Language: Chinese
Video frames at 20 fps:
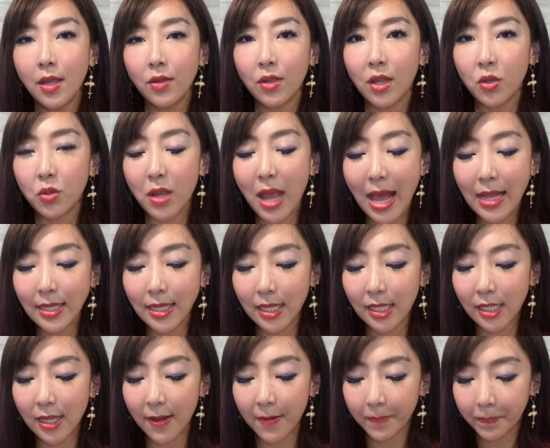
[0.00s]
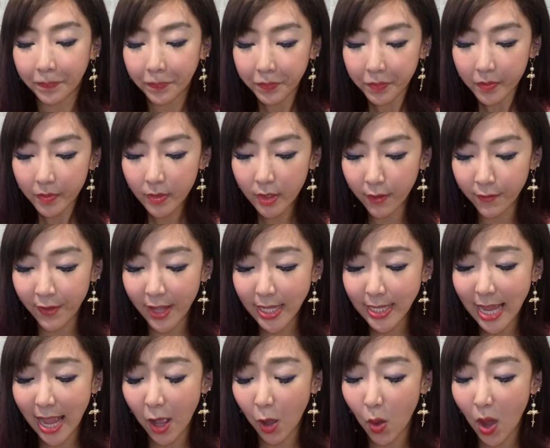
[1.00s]
对，所以它其实是。非
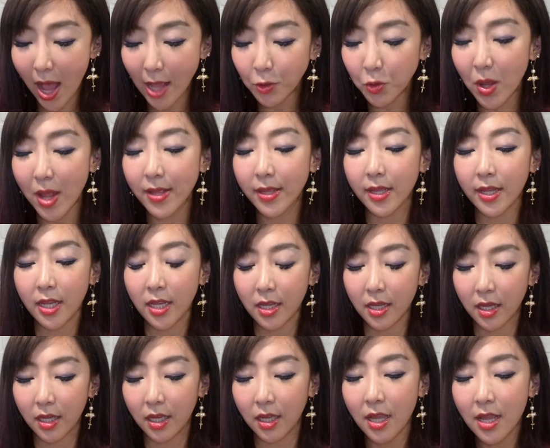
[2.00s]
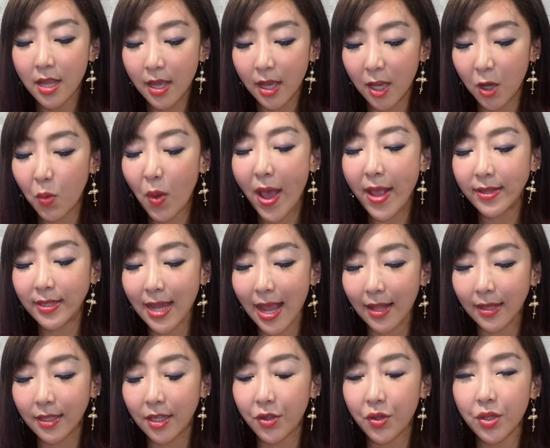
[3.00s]
常划算的一个额外
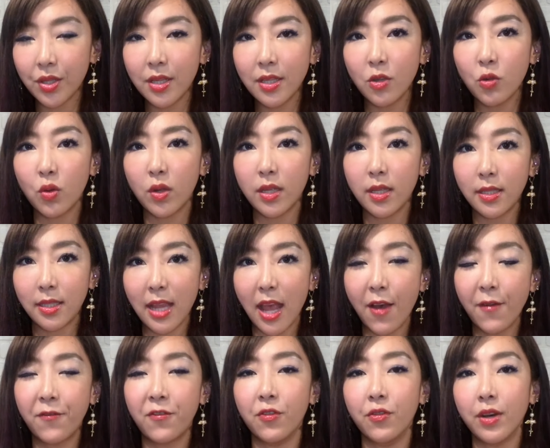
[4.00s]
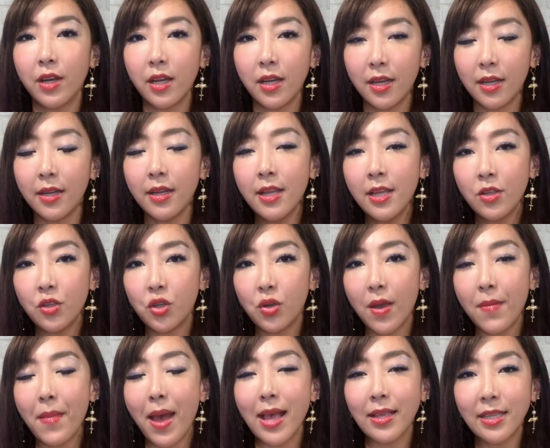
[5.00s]
奖励，就是如果你只要符合，就
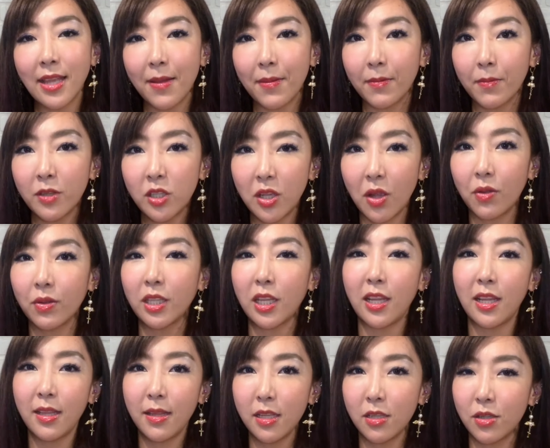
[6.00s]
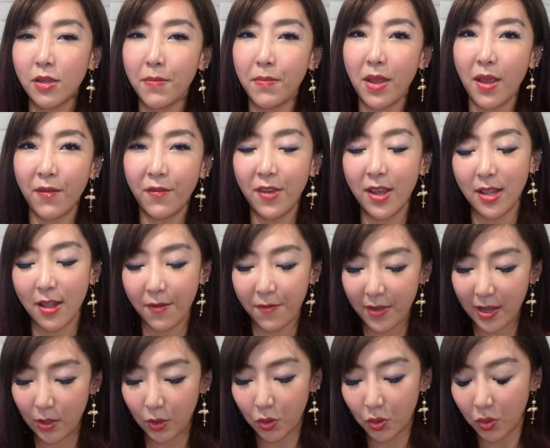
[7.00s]
会马上送你就是免费的
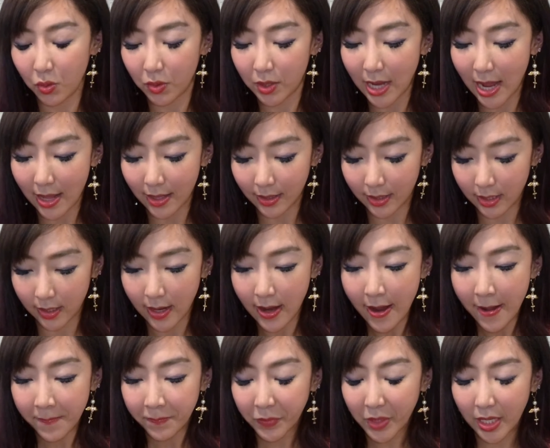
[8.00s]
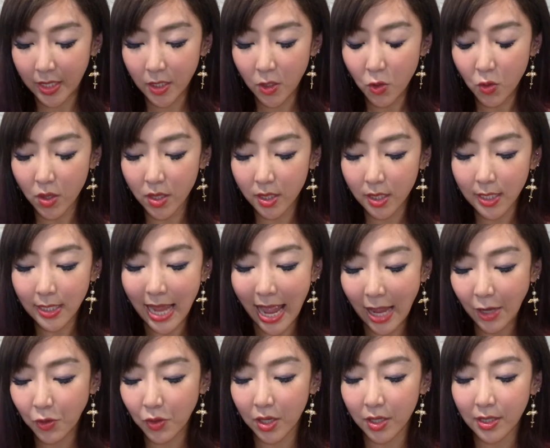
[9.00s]
分数这样子。可是如果是
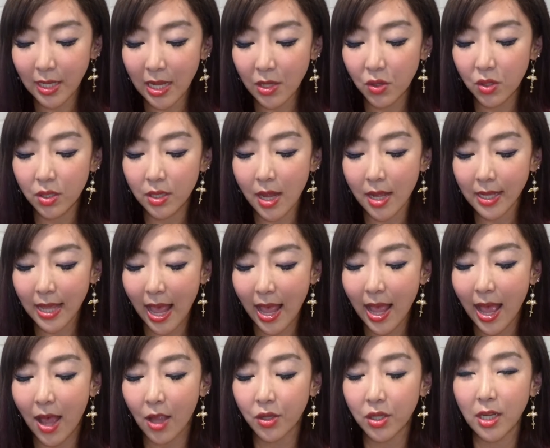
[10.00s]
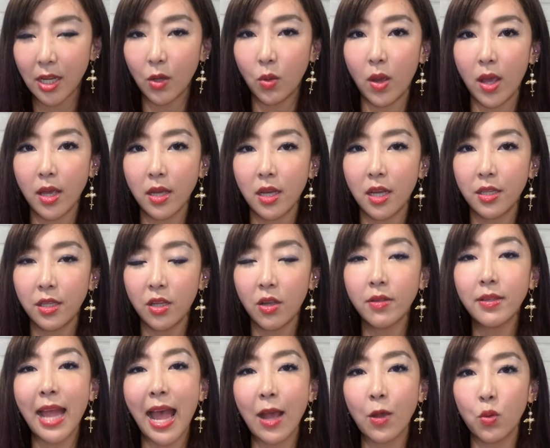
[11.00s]
打雪仗，就是要刚好这一回合你有
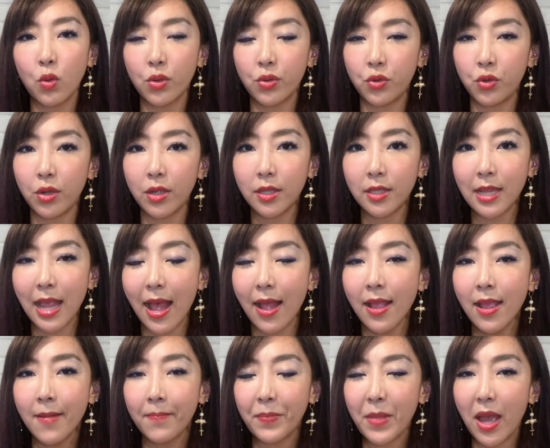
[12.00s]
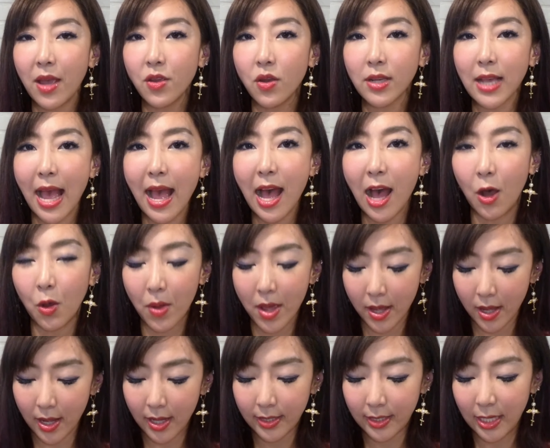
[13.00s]
打过雪仗，然后又刚好回
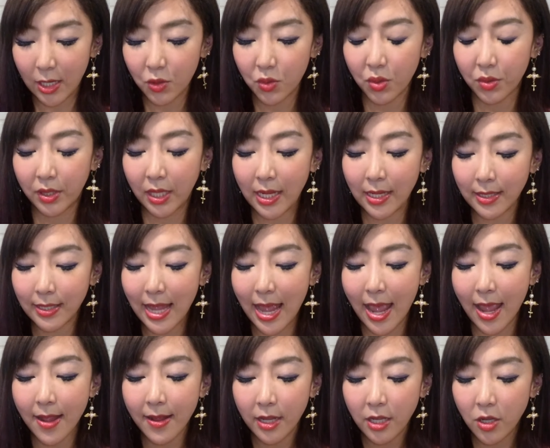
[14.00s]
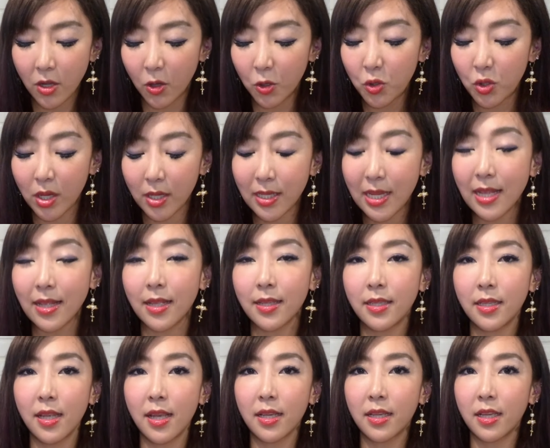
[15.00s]
合结束停在有雪仗的
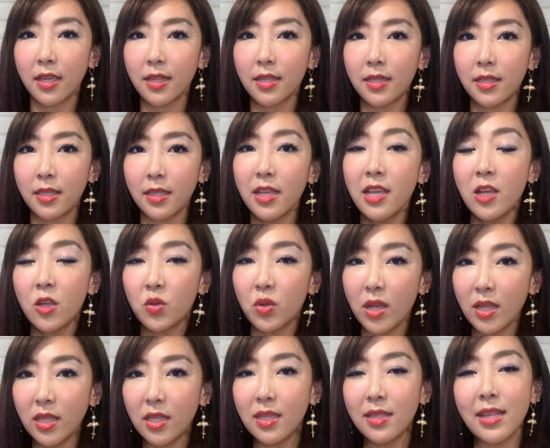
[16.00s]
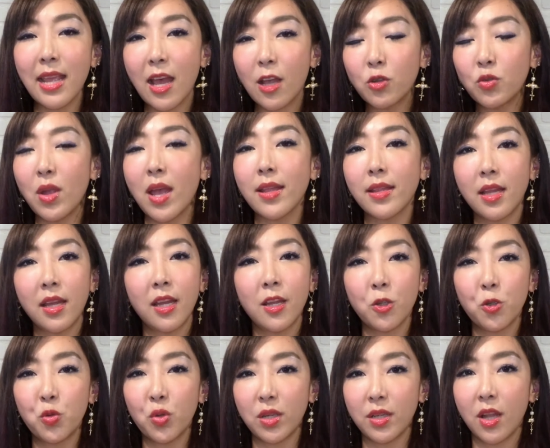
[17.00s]
这个格子，所以其实你要算的
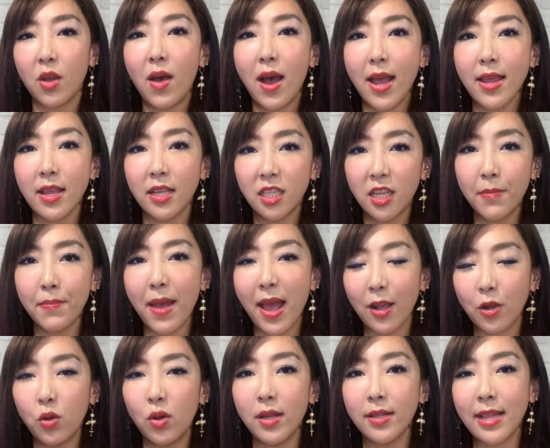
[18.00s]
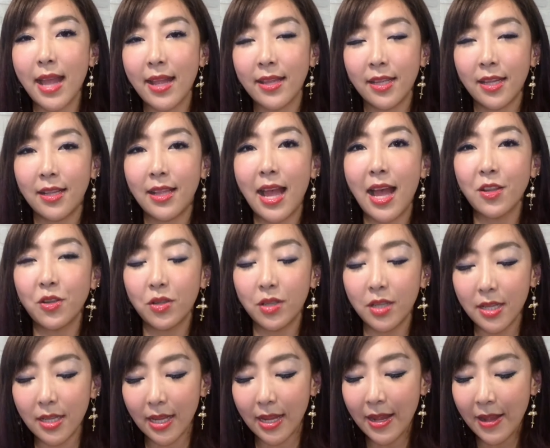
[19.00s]
很准的话也是蛮困难的啦。就
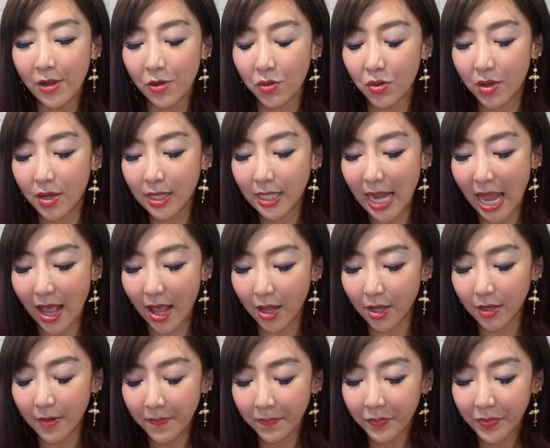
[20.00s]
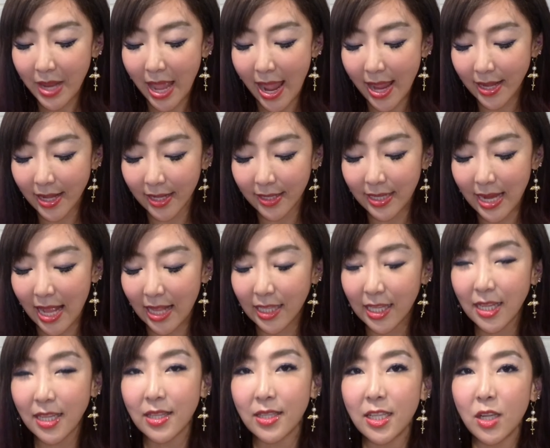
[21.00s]
是你如果想要拿一个奖
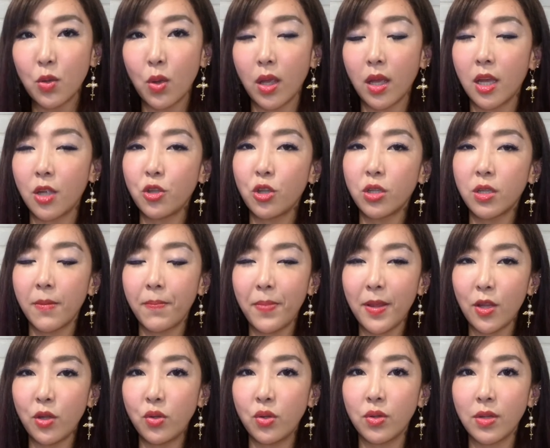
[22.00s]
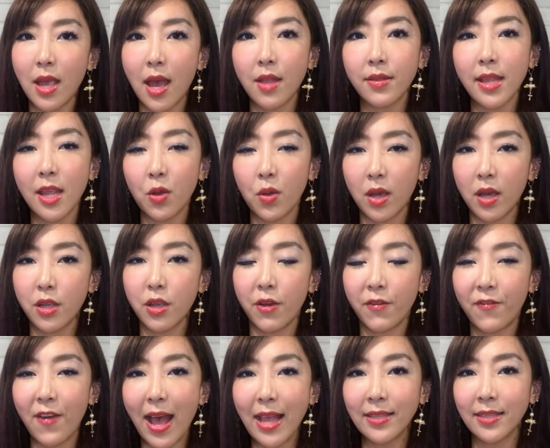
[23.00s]
励，你这回合就是必须要那回合有
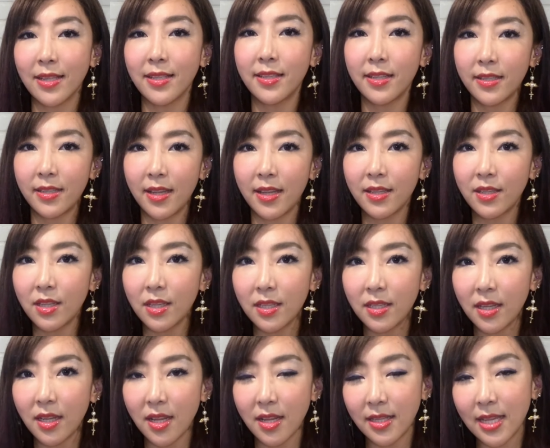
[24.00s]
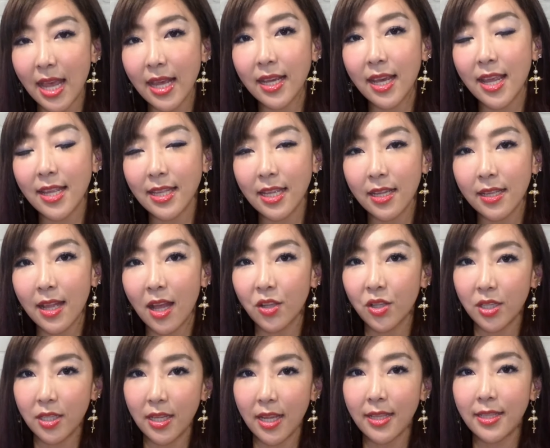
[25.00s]
发生这件事情才可以得到
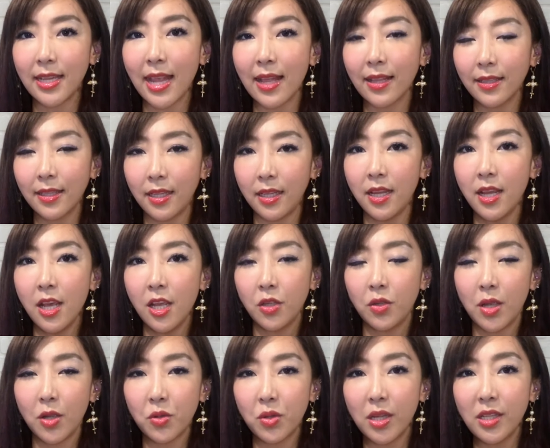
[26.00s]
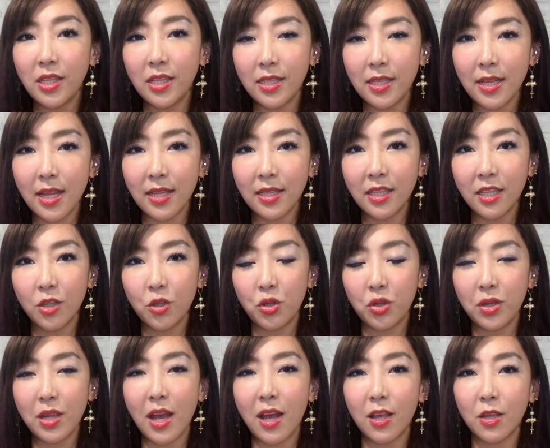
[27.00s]
这些奖励。对，所以其实也是
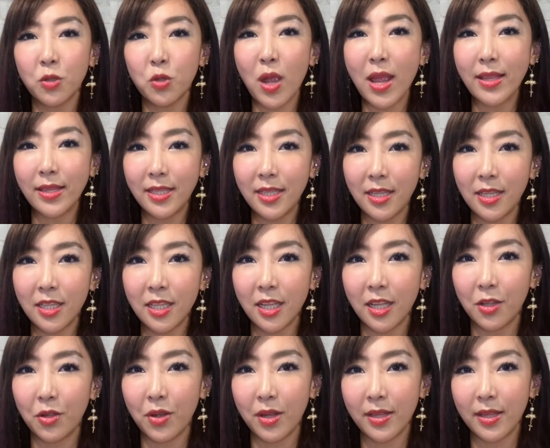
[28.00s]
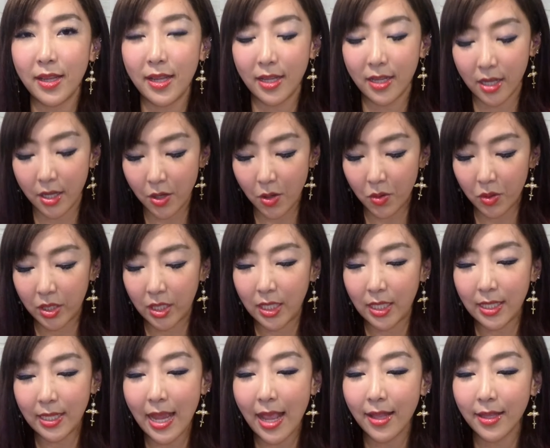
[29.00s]
需要算计策略的一个游
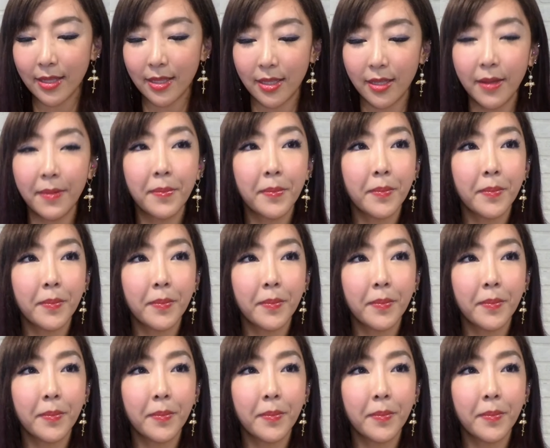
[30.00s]
戏这样子。